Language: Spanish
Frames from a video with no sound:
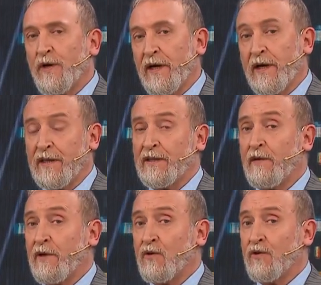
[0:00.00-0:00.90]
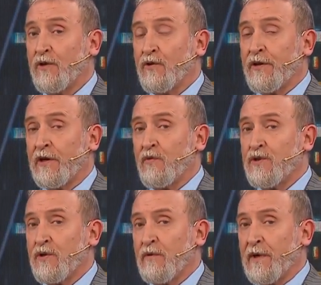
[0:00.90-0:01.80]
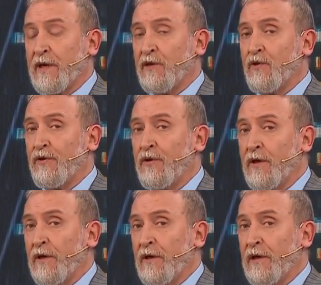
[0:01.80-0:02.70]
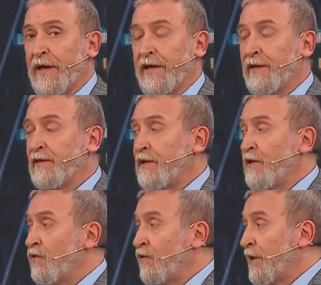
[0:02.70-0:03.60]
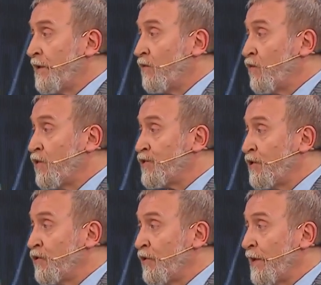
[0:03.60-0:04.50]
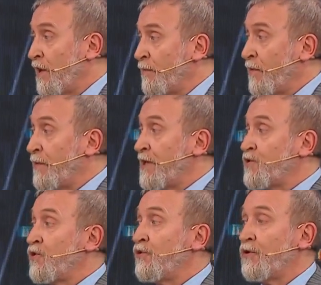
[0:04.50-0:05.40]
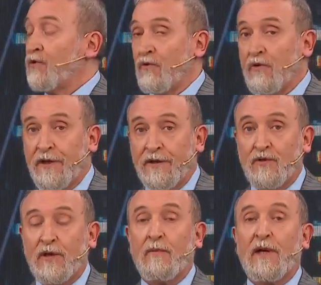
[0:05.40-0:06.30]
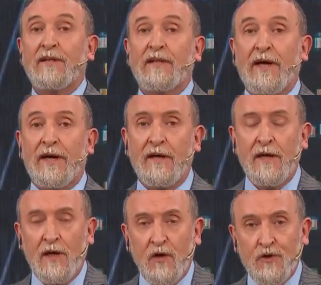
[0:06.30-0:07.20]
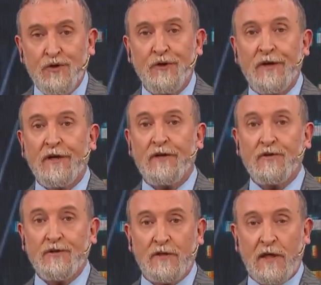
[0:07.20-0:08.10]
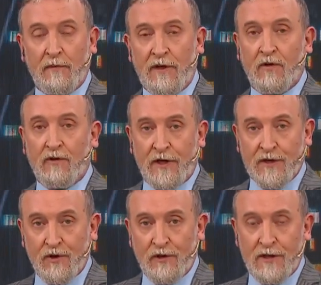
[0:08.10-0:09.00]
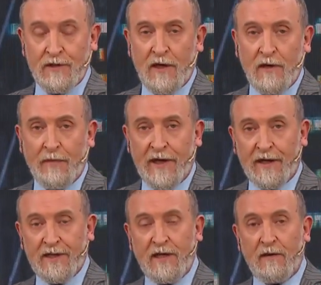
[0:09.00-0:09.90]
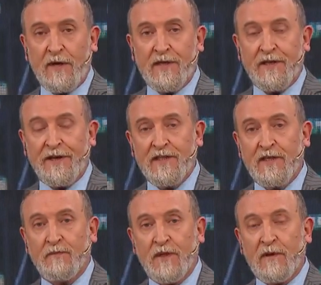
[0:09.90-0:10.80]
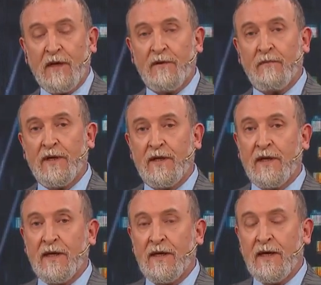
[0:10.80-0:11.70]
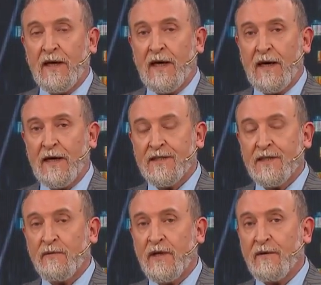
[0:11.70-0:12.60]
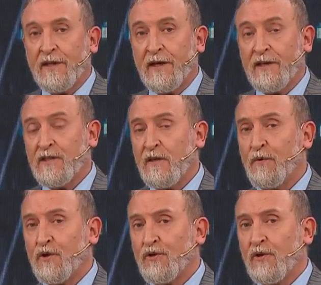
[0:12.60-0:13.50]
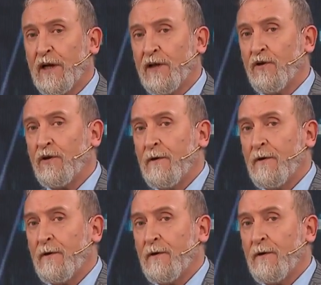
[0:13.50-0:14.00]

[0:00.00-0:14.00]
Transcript: gran trabajo de Jorge Argüello, el embajador argentino en Washington en la preparación de todo esto y ablandar los oídos y tal vez los corazones para que sea más receptiva la bienvenida a Silvina Batakis. Y por otro lado,